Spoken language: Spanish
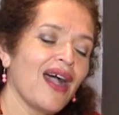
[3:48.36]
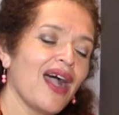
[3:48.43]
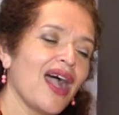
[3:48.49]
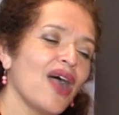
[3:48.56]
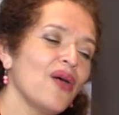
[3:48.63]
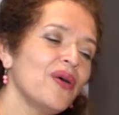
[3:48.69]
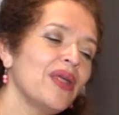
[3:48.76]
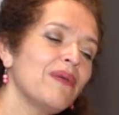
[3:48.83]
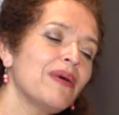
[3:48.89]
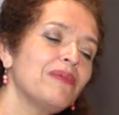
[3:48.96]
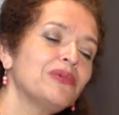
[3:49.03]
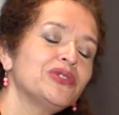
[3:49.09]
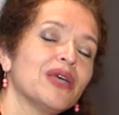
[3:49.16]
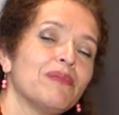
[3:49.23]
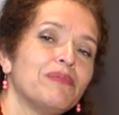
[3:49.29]
Ahora
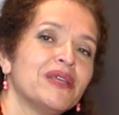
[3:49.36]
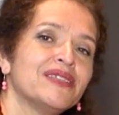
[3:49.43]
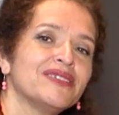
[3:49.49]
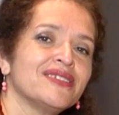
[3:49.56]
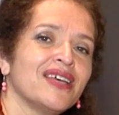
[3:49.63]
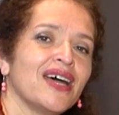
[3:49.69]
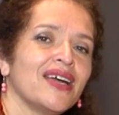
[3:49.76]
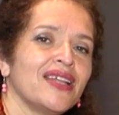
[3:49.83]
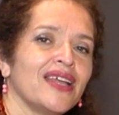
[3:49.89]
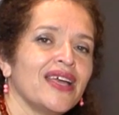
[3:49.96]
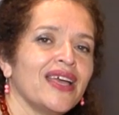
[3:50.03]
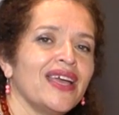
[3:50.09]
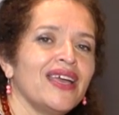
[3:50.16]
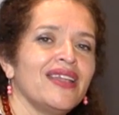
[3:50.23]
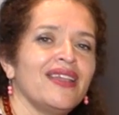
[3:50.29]
vamos a pensar
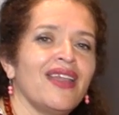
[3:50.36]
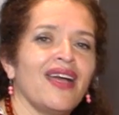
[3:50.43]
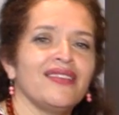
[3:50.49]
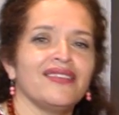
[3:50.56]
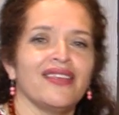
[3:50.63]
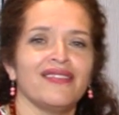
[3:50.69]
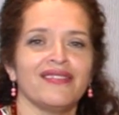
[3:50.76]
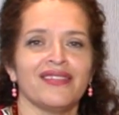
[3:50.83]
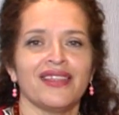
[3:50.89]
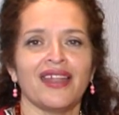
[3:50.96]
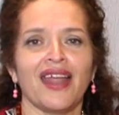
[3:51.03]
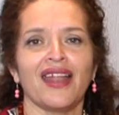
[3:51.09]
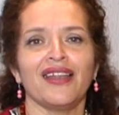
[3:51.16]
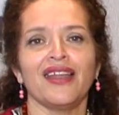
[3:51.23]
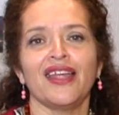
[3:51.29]
en la
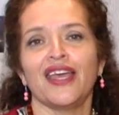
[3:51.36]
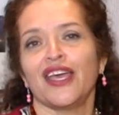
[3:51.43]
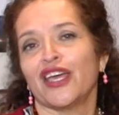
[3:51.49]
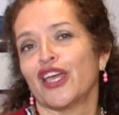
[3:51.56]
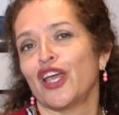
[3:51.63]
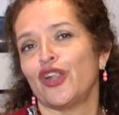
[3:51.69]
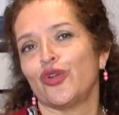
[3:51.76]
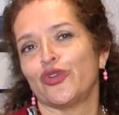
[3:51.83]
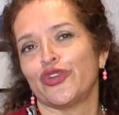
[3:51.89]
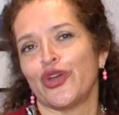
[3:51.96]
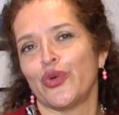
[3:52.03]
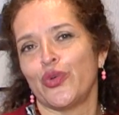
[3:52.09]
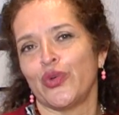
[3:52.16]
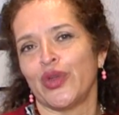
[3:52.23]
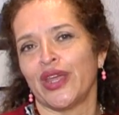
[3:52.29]
central que los
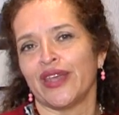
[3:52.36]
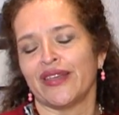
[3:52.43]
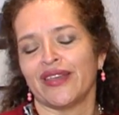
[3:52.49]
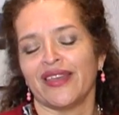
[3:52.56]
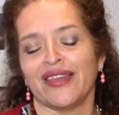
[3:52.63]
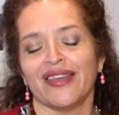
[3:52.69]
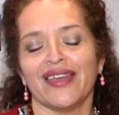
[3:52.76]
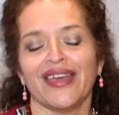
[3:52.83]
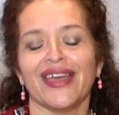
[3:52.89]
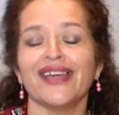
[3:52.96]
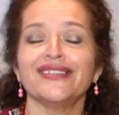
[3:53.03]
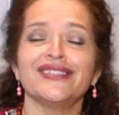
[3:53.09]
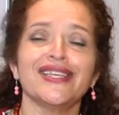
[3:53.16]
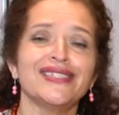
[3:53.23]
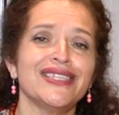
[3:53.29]
reúne,
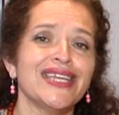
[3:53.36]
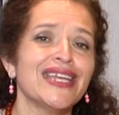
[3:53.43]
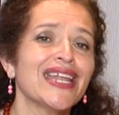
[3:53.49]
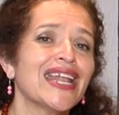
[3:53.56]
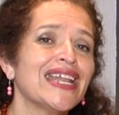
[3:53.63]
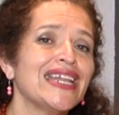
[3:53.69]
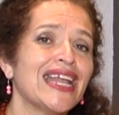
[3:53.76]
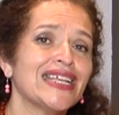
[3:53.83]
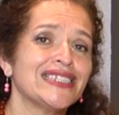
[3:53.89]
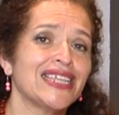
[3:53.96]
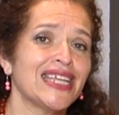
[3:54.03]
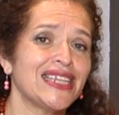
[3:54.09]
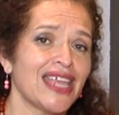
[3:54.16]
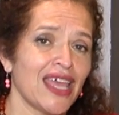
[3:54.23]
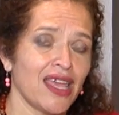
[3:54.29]
es decir, la
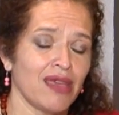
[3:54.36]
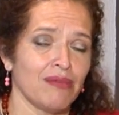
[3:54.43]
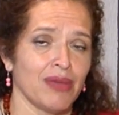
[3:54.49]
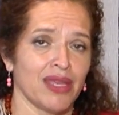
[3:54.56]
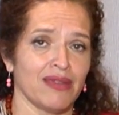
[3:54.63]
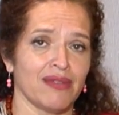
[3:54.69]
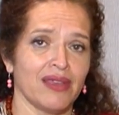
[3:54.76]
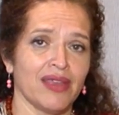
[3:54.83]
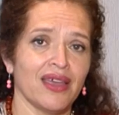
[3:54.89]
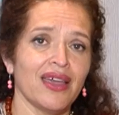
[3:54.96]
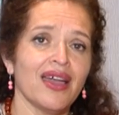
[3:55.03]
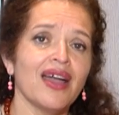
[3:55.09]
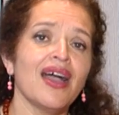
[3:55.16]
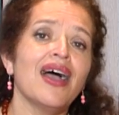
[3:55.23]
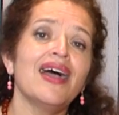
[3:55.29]
CTM.
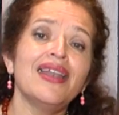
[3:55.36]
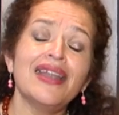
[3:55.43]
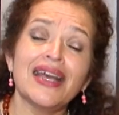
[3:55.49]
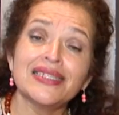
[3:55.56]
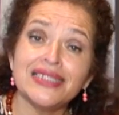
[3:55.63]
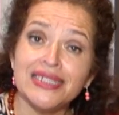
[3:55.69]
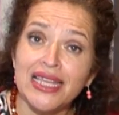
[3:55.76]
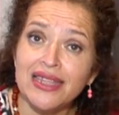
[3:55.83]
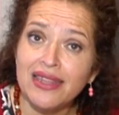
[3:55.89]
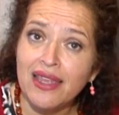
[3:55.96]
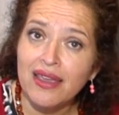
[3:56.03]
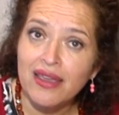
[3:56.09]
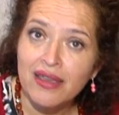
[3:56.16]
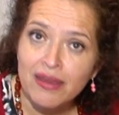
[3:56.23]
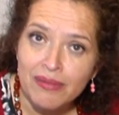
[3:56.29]
La
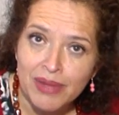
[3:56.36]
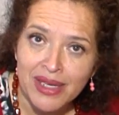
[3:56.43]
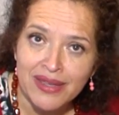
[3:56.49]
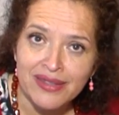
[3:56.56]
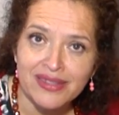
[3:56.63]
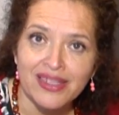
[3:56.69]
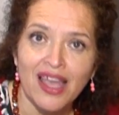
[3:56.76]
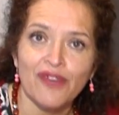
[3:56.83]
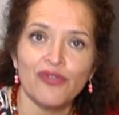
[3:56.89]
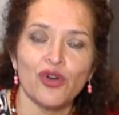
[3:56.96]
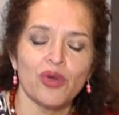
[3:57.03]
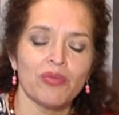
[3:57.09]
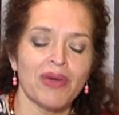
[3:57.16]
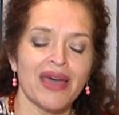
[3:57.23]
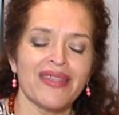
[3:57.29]
CTM está
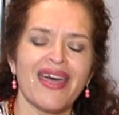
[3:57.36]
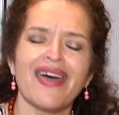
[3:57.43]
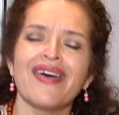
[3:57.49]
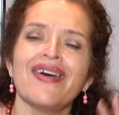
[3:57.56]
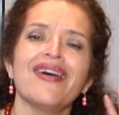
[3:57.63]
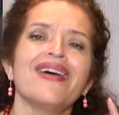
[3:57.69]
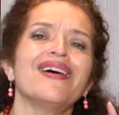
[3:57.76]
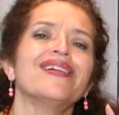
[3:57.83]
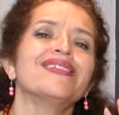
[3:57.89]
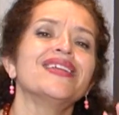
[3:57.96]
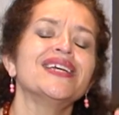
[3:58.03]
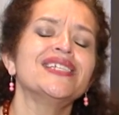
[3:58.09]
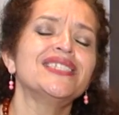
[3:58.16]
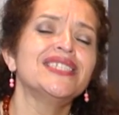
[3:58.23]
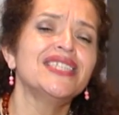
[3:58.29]
formada
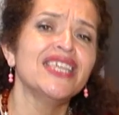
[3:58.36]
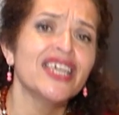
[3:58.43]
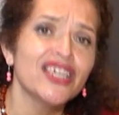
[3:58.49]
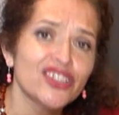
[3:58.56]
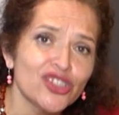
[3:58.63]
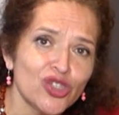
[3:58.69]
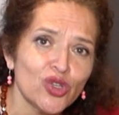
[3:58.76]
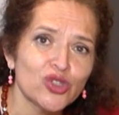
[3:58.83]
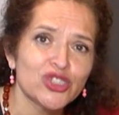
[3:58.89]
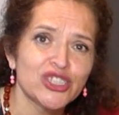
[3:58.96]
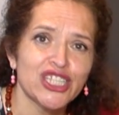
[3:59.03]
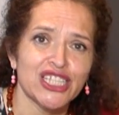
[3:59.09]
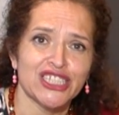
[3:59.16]
de cientos de